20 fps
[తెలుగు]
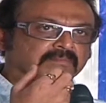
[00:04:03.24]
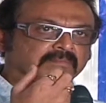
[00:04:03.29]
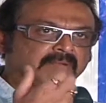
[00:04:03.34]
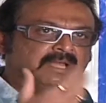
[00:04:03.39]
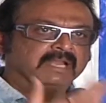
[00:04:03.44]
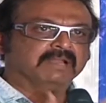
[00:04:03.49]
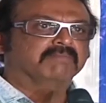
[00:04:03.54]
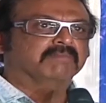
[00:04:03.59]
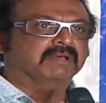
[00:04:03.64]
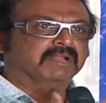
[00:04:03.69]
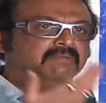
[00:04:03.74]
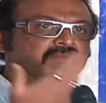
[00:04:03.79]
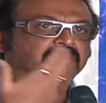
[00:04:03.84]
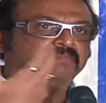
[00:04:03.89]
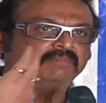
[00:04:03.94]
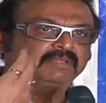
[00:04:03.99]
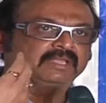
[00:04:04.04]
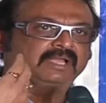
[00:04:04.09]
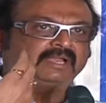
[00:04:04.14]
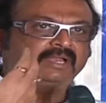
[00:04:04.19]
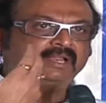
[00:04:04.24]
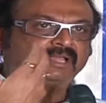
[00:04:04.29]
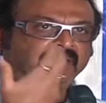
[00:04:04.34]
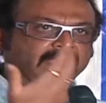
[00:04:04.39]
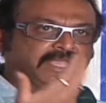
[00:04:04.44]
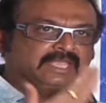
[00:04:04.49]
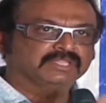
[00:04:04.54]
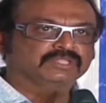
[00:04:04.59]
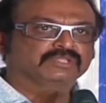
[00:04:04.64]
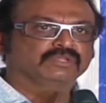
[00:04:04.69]
మనం మనం ఇక్కడ
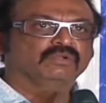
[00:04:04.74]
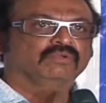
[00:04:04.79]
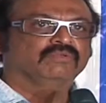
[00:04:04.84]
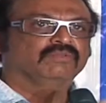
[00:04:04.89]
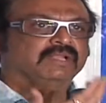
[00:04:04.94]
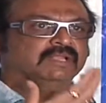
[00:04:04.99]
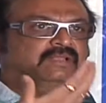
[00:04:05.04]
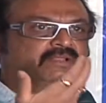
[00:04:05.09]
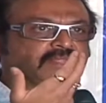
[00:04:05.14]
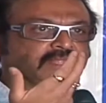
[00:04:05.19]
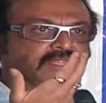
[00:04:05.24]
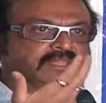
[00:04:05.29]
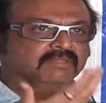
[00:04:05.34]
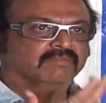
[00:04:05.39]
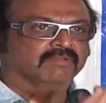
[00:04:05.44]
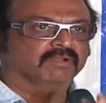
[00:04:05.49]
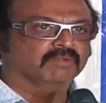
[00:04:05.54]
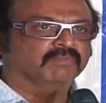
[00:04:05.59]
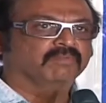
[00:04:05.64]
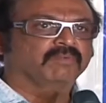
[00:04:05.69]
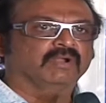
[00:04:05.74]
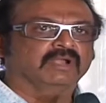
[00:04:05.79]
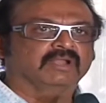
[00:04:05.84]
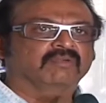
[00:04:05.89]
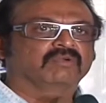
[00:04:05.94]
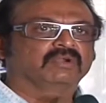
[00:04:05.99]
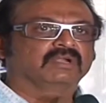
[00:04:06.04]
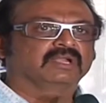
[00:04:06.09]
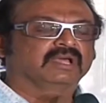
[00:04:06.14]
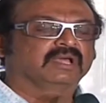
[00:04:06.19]
కేసులు వీటి ఇంతవరకు
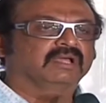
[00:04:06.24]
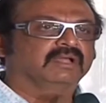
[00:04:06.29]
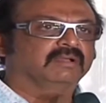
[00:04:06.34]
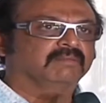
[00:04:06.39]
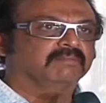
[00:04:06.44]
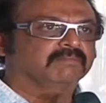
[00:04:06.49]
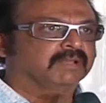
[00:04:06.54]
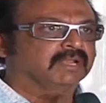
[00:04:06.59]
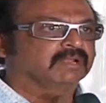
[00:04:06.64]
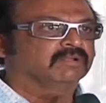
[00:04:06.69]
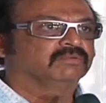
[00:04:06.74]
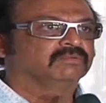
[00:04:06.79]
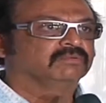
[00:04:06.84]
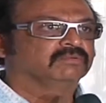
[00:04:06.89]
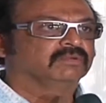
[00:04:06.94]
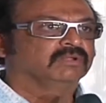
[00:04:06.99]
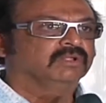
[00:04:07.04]
వెళ్లకుండా మనం